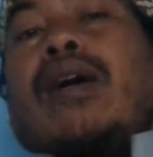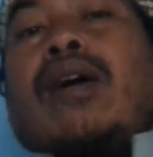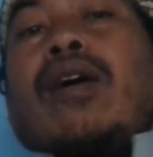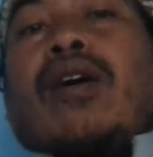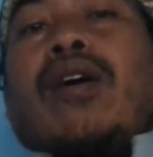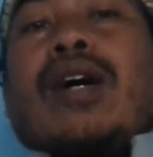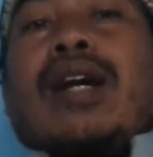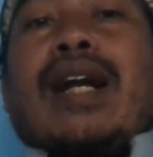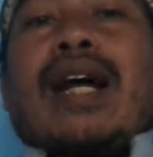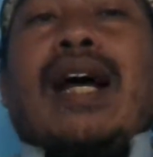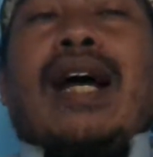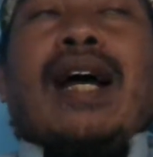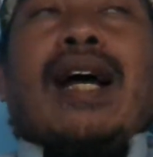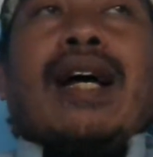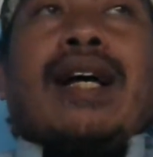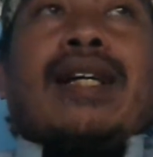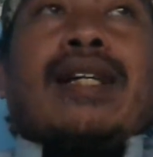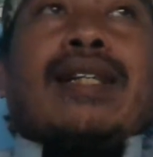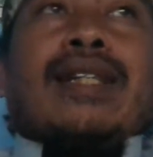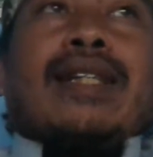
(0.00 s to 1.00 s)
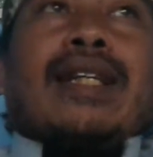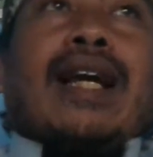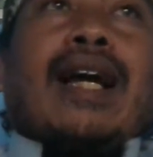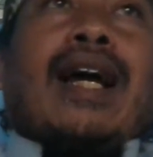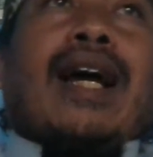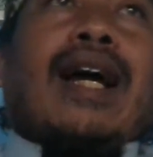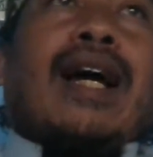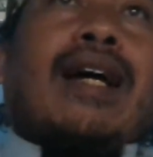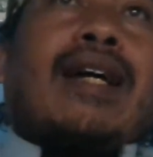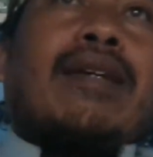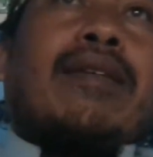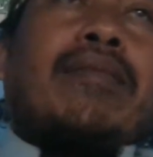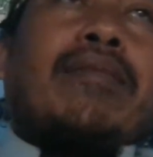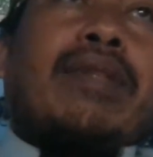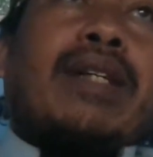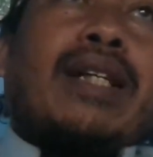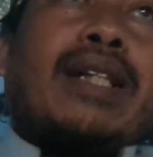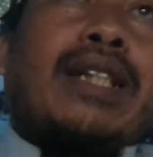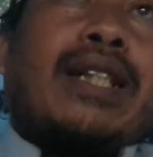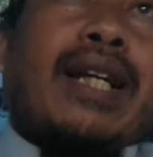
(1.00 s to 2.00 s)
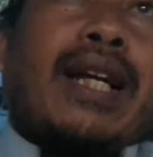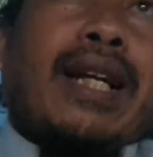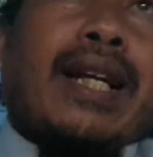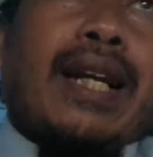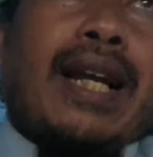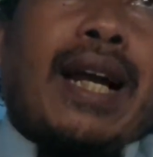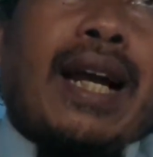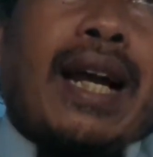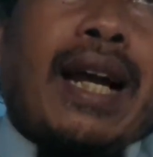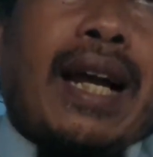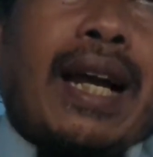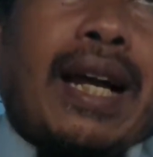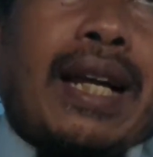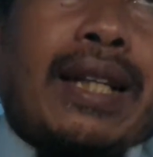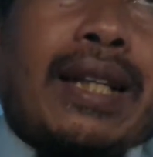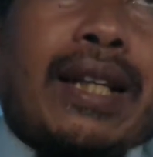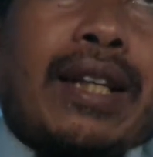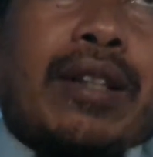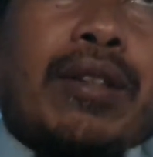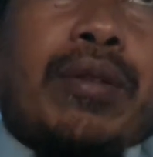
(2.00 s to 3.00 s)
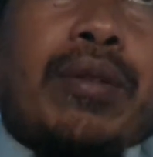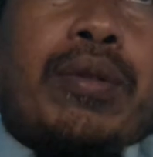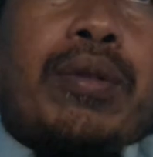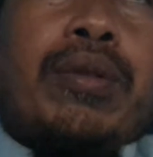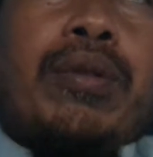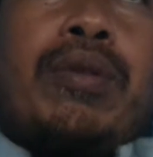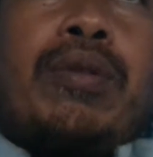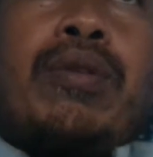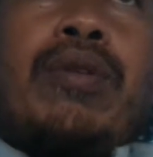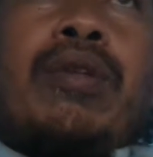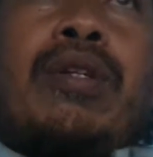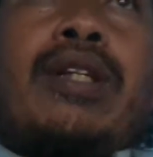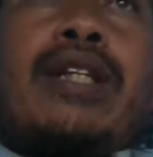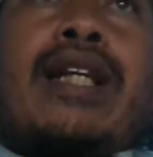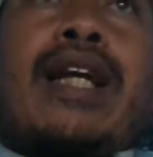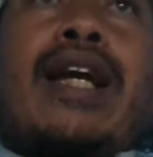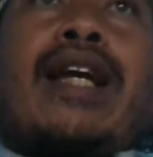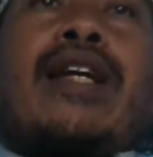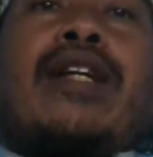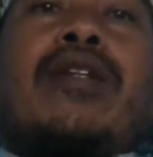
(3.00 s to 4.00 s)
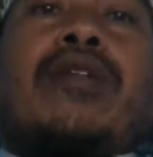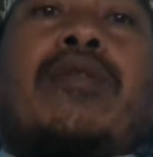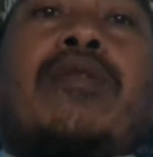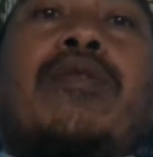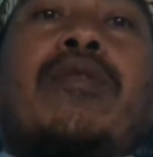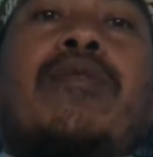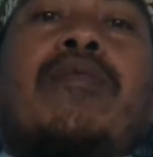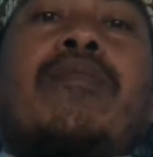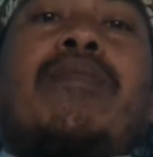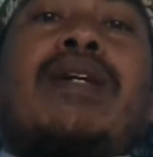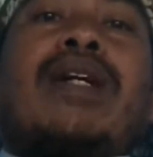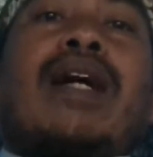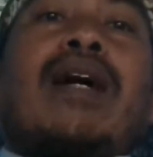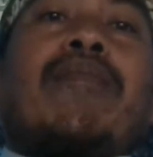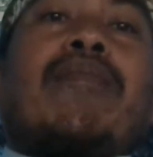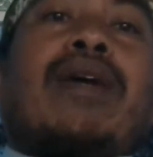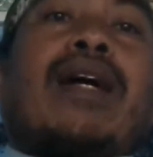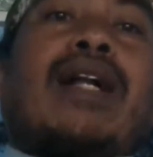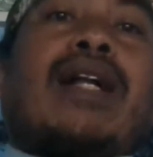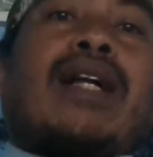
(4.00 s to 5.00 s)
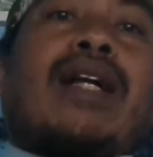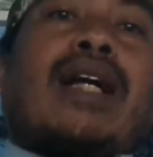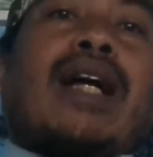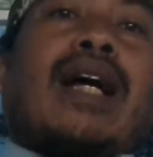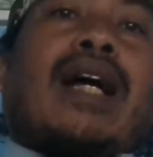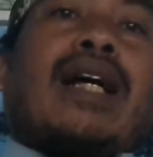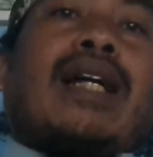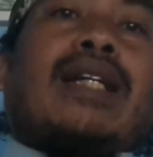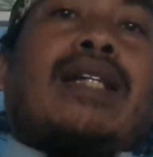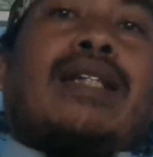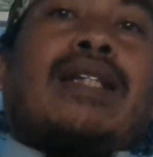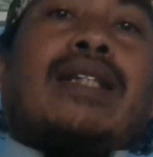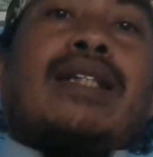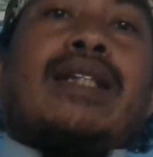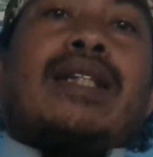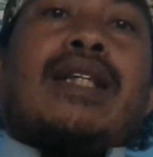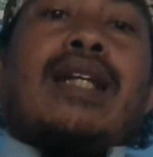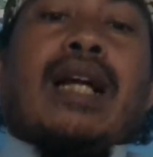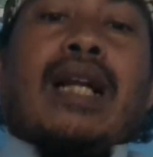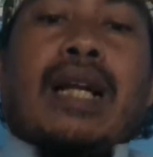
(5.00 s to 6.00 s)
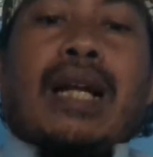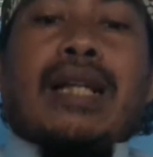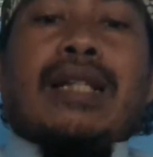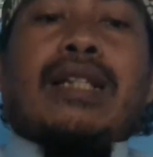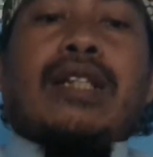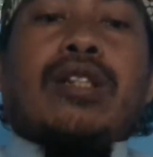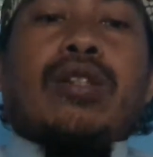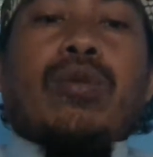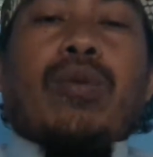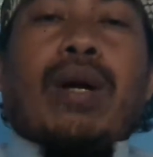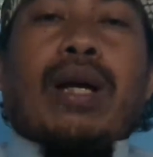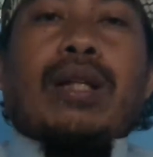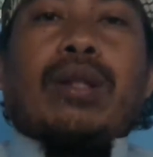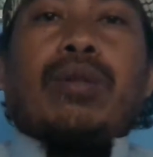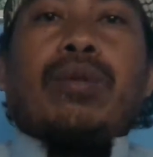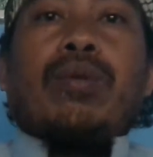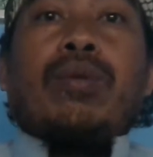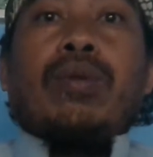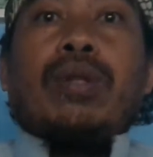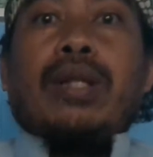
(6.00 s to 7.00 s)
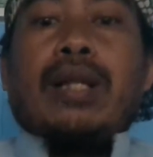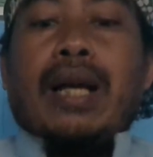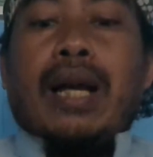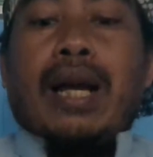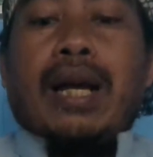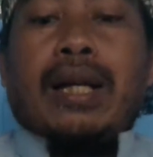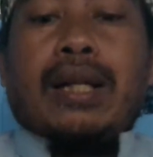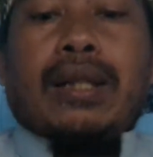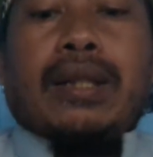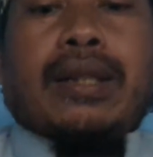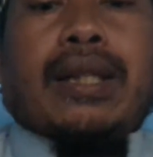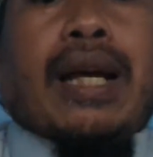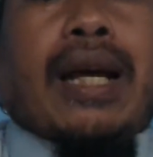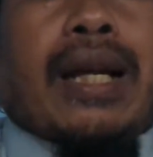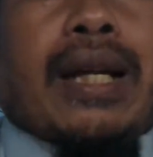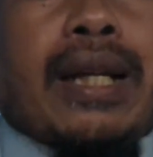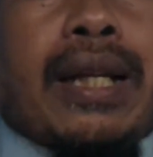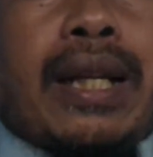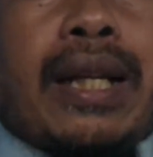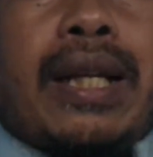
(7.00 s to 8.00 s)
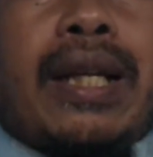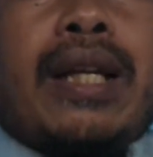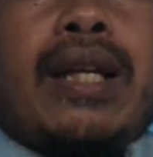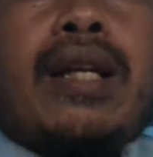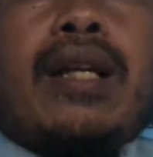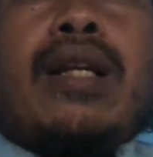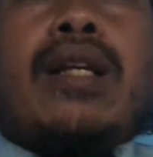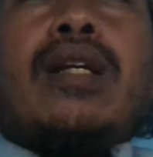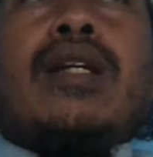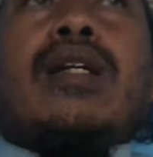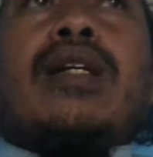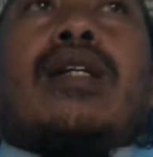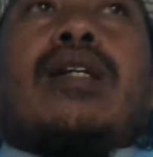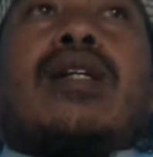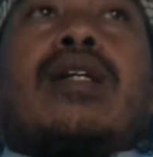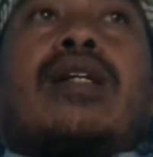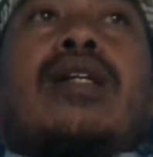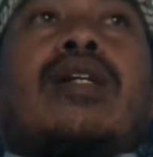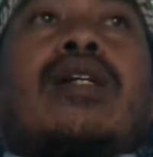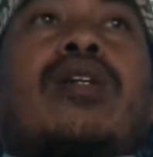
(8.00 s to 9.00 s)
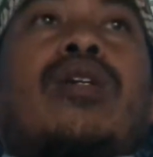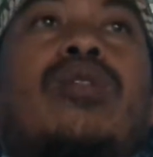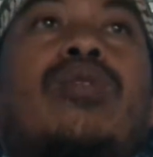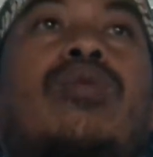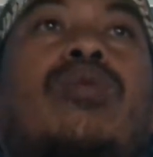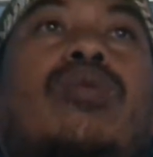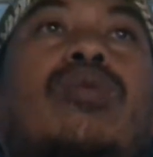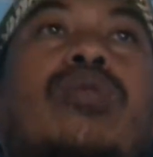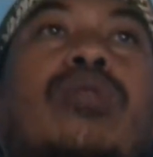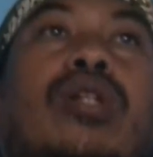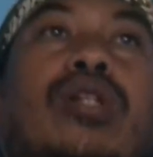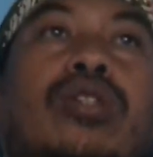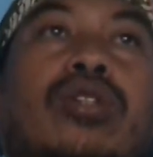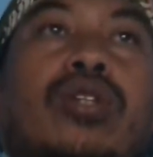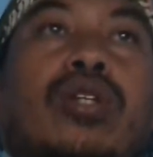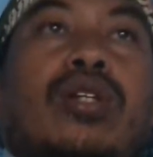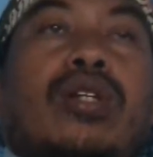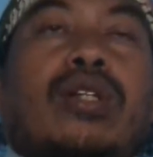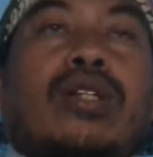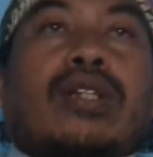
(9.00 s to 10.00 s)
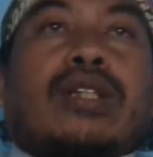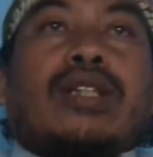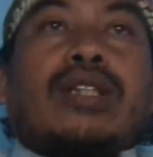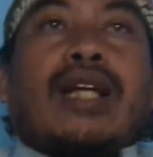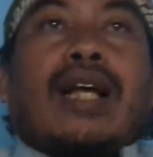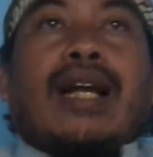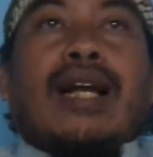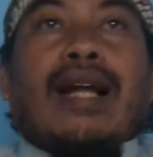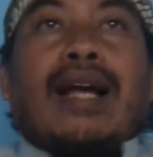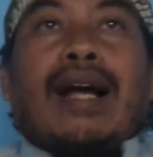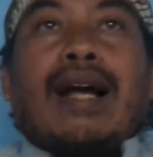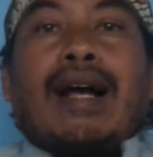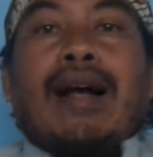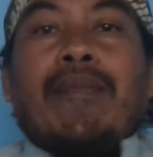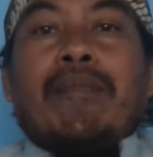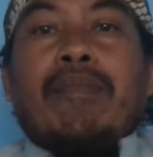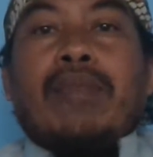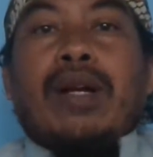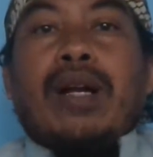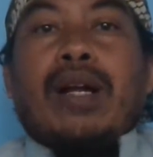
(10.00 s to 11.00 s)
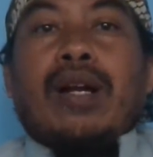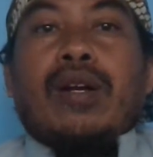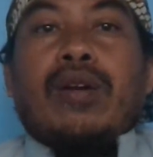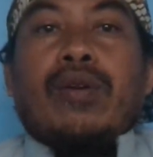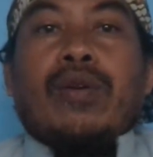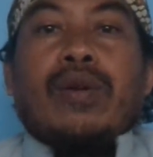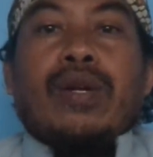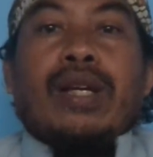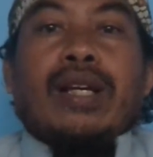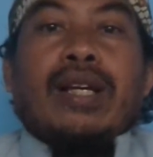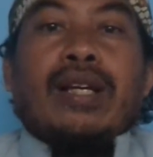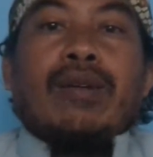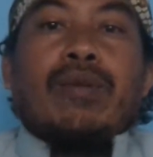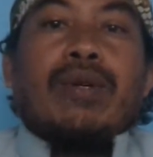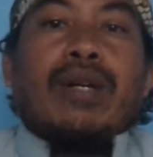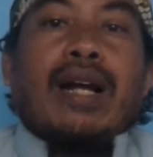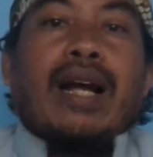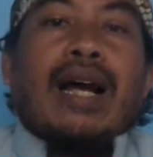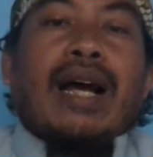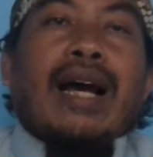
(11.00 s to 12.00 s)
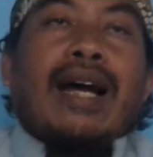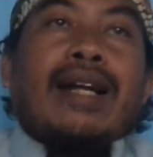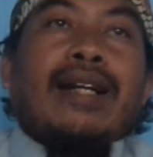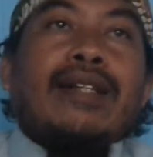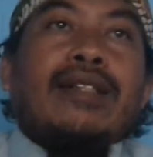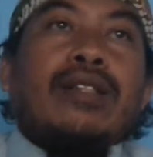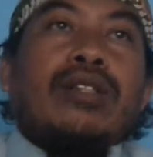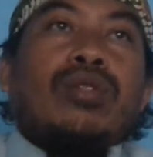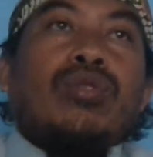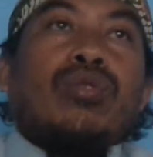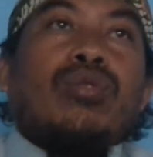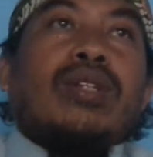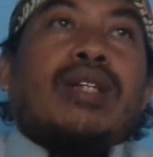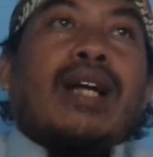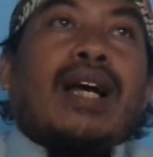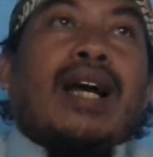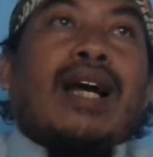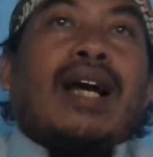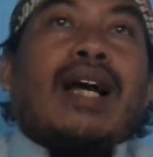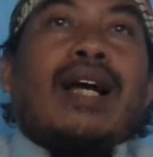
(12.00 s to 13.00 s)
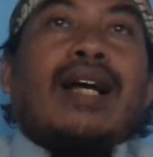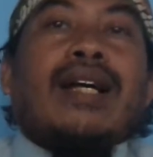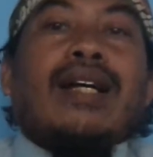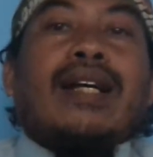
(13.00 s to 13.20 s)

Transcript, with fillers: Orang yang bersyariat itu yaitu mengamalkan segala sesuatu yang dari Eh, Rasulullah SAW melalui Quran, Sunnah